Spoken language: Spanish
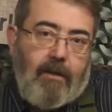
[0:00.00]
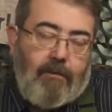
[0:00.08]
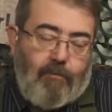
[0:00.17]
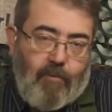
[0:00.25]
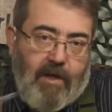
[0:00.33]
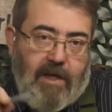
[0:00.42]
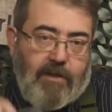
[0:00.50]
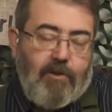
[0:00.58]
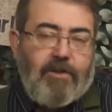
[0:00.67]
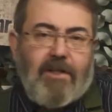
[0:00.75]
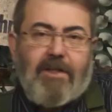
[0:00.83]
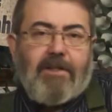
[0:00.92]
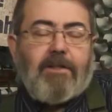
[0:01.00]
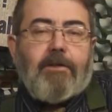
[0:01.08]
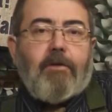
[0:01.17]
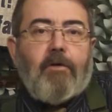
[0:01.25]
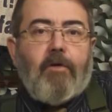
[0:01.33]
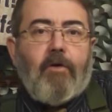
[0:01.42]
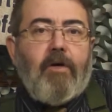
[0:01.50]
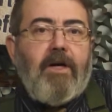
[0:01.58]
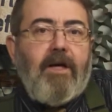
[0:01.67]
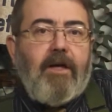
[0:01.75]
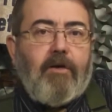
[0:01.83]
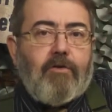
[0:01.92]
Buenas noches,
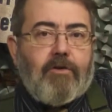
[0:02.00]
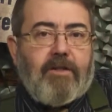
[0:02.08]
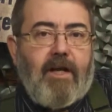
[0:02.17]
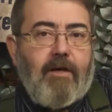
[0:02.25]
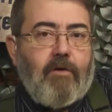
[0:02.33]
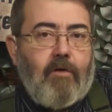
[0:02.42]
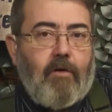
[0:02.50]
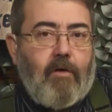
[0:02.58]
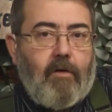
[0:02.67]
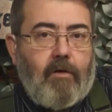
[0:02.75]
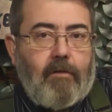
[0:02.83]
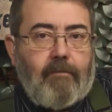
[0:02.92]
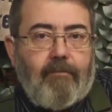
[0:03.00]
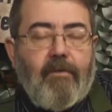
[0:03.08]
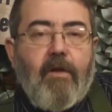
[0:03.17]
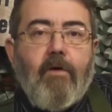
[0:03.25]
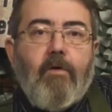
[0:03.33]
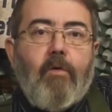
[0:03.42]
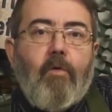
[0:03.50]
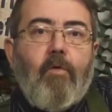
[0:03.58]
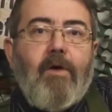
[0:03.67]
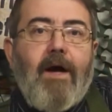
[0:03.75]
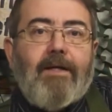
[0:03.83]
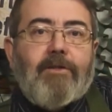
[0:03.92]
hoy os traigo
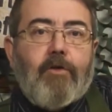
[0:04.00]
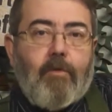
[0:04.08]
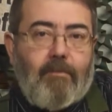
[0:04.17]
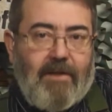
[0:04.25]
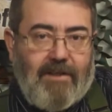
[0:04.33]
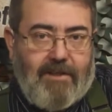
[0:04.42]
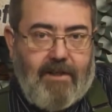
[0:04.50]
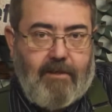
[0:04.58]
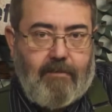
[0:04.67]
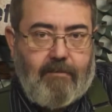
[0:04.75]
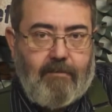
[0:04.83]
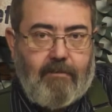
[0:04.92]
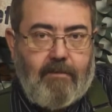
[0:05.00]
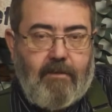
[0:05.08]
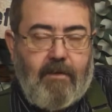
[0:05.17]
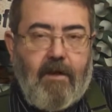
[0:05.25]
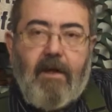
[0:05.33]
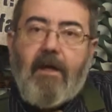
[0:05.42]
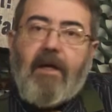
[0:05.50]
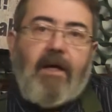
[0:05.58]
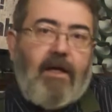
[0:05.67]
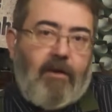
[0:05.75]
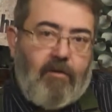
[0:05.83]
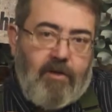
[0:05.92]
una sorpresa.
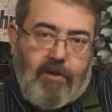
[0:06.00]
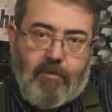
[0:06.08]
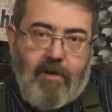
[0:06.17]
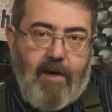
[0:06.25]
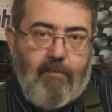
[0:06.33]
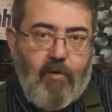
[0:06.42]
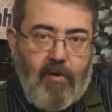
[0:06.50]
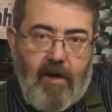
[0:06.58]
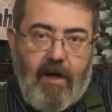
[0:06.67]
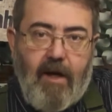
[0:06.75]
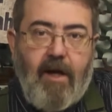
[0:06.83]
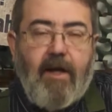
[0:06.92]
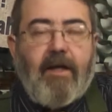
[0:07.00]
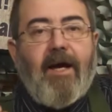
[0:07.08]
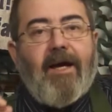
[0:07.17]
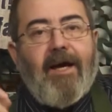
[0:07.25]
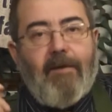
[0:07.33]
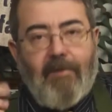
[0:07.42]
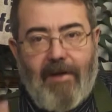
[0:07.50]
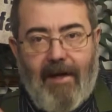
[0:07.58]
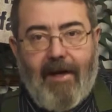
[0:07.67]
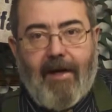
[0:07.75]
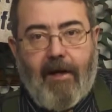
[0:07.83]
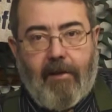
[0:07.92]
Y no es una monja que acabe en
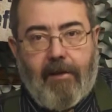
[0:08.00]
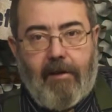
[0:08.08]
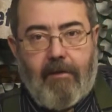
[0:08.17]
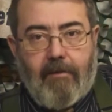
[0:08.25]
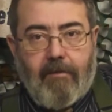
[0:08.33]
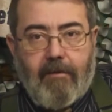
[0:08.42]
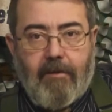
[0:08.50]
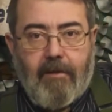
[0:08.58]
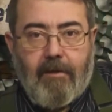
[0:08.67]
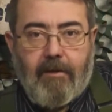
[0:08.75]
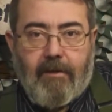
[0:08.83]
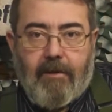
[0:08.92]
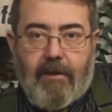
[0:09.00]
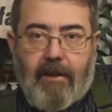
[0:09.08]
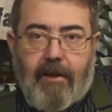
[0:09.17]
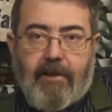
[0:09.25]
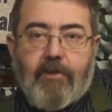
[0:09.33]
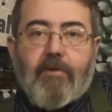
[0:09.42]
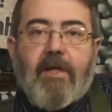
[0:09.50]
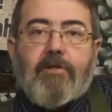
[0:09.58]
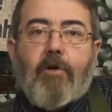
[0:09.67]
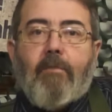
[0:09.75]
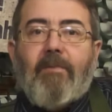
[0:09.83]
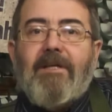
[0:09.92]
la cárcel. Es una
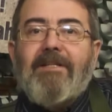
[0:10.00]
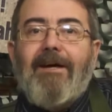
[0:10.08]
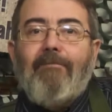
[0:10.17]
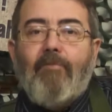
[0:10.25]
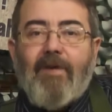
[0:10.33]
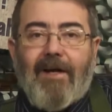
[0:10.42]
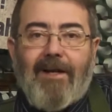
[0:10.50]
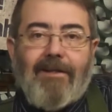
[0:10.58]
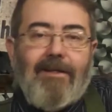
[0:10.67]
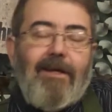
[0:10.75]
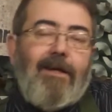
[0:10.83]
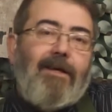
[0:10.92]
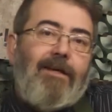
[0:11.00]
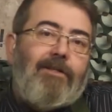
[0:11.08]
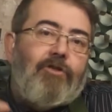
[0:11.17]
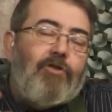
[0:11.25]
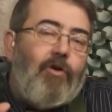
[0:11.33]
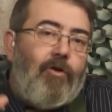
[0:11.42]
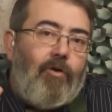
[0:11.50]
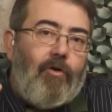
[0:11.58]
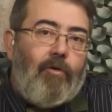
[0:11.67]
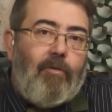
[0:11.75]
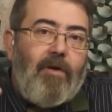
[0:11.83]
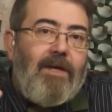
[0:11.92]
sorpresa muy grande y solo
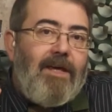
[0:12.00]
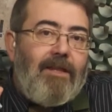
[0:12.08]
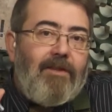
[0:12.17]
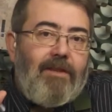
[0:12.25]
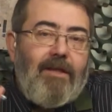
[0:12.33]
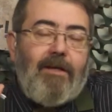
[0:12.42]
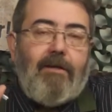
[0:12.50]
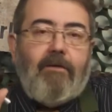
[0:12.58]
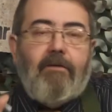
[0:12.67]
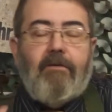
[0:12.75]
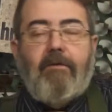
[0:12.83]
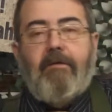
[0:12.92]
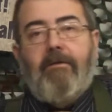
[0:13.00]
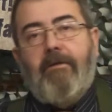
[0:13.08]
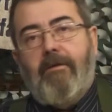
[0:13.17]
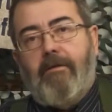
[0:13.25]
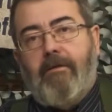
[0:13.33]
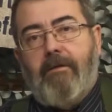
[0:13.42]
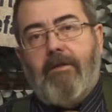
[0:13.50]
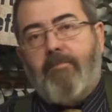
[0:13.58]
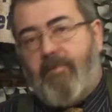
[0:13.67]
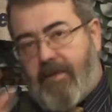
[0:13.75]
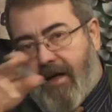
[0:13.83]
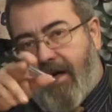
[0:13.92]
lo voy a decir
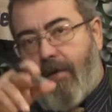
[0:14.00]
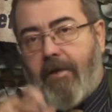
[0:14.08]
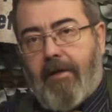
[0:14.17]
después de la cabeza.